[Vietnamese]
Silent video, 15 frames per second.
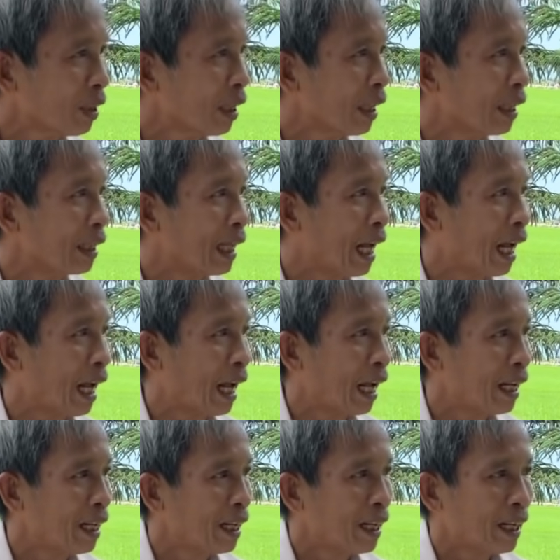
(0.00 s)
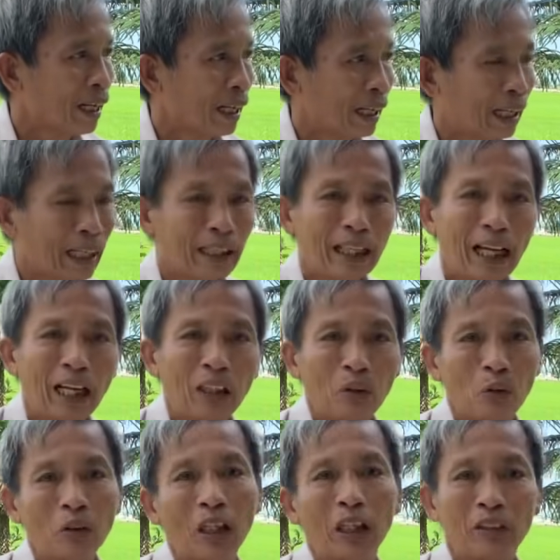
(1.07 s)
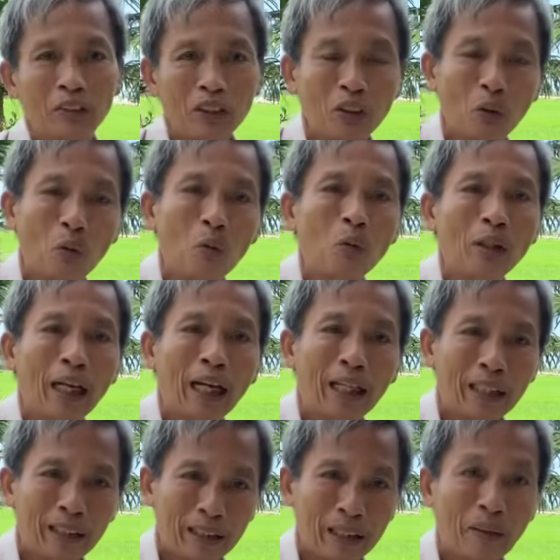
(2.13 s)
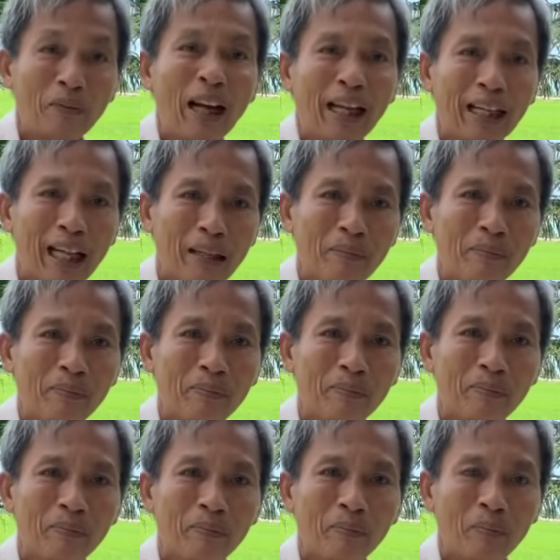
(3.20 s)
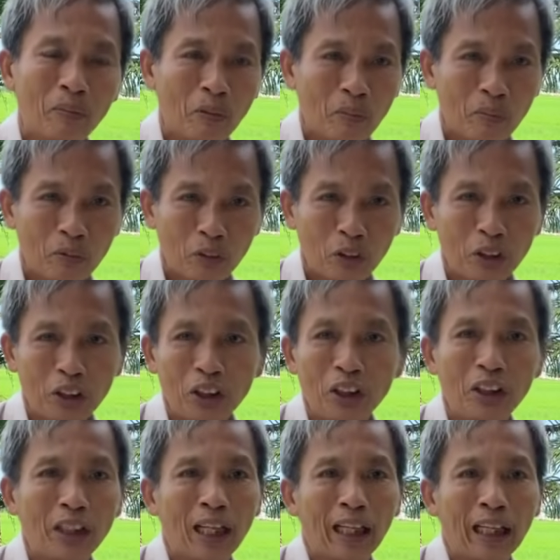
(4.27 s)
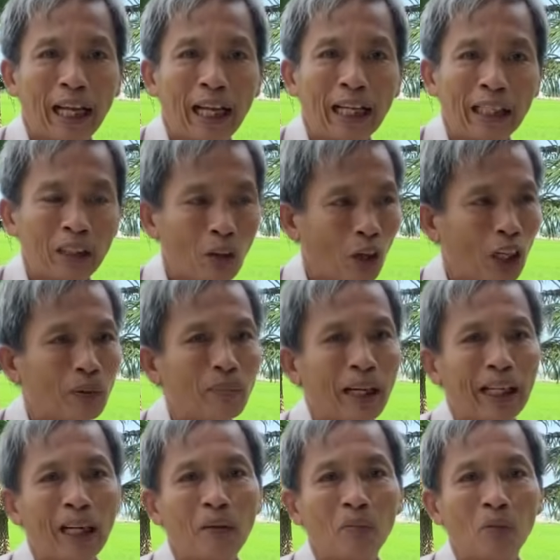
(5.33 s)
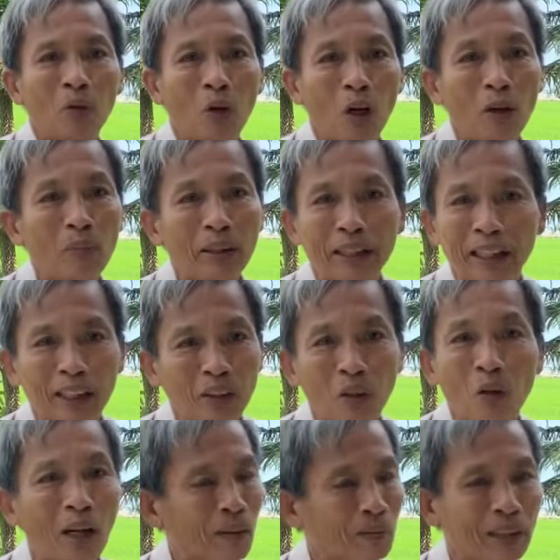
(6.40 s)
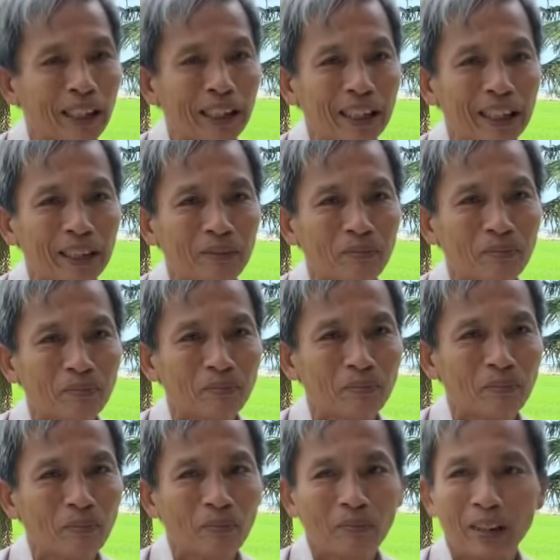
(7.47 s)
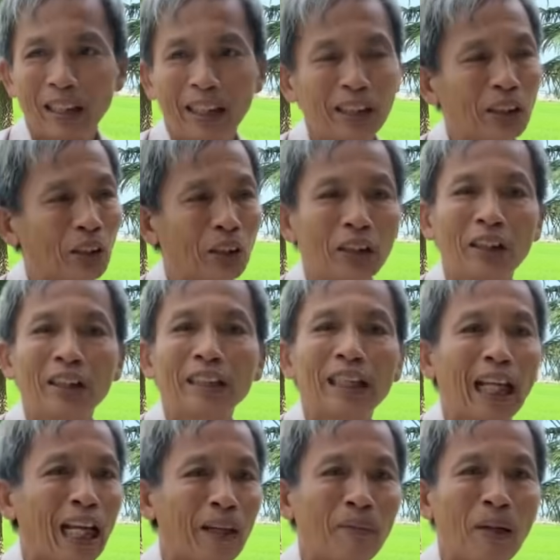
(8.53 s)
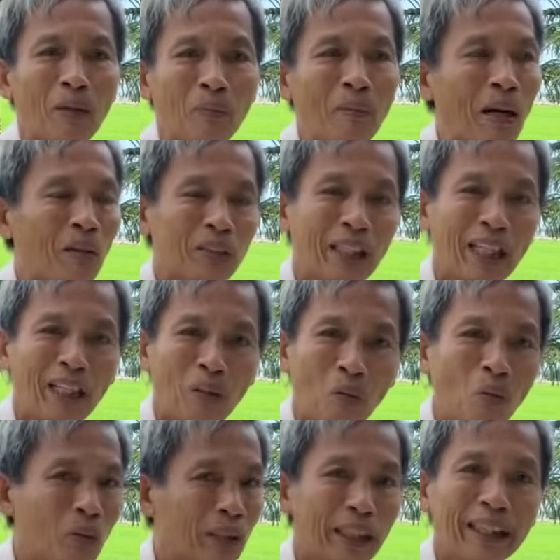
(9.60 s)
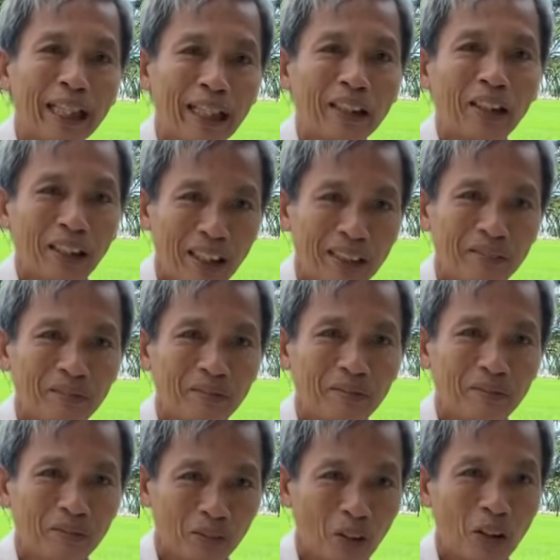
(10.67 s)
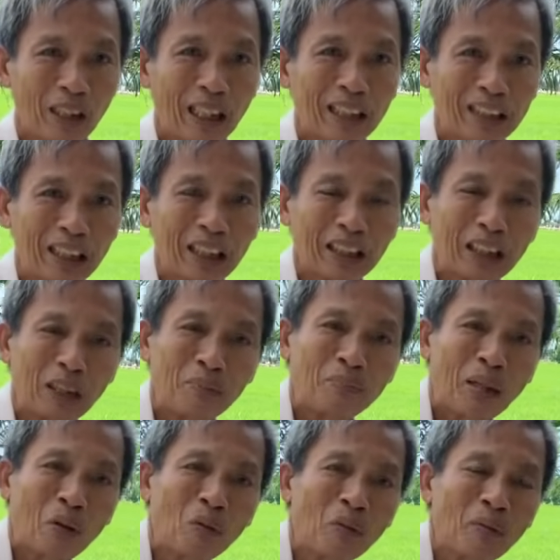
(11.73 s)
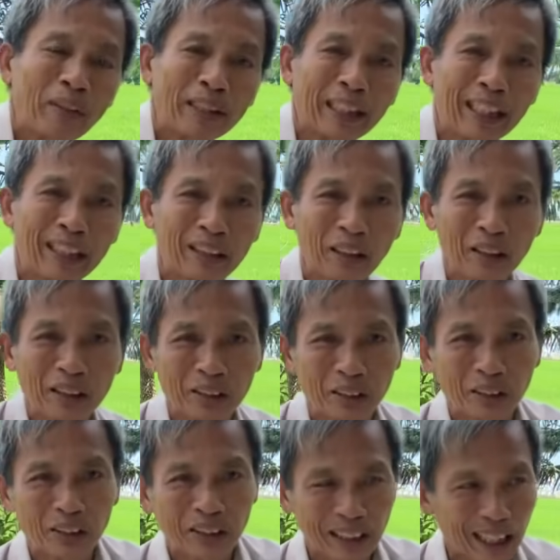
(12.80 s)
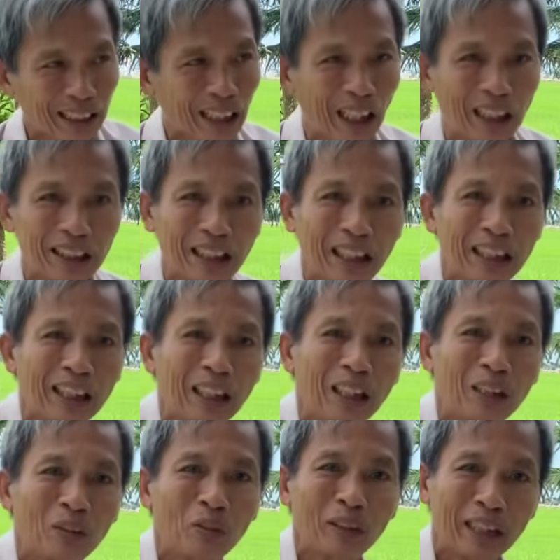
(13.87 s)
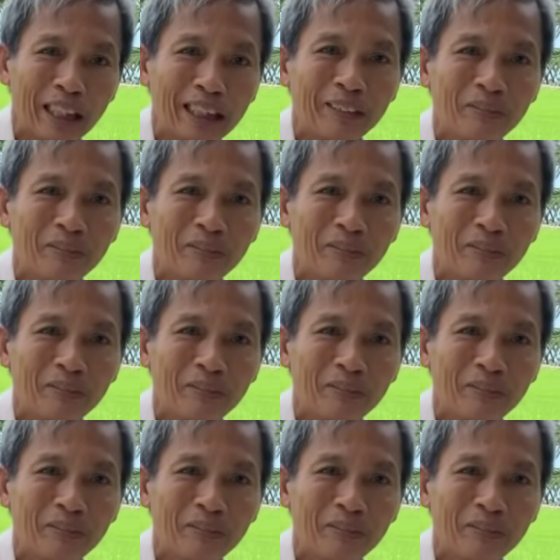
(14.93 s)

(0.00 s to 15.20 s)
là cái lời của đình uy vũ là là phật âm chơi như là ngài nói mà không có micro âm ly đó cái người đứng xa bao bao xa cũng có thể nghe được hết đó là cái chuyện nhiệm màu mà mình nghe người xưa nhắc lại vậy đó đó quý vị